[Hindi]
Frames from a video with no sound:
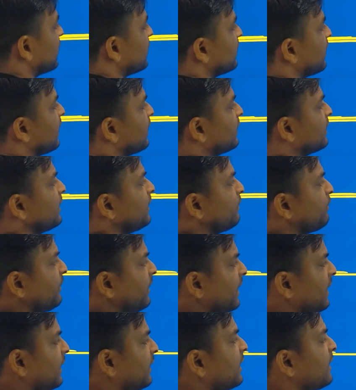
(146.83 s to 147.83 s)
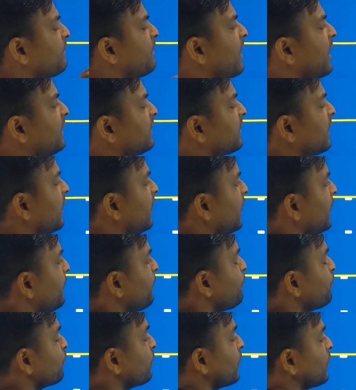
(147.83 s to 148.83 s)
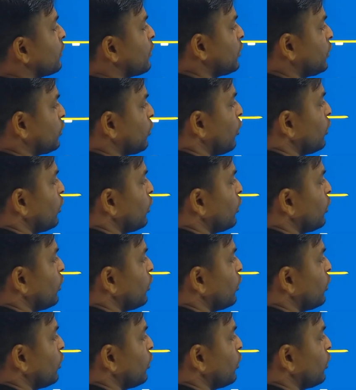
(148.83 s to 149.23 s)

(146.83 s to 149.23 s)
जर्नल की मेल की बात करें तो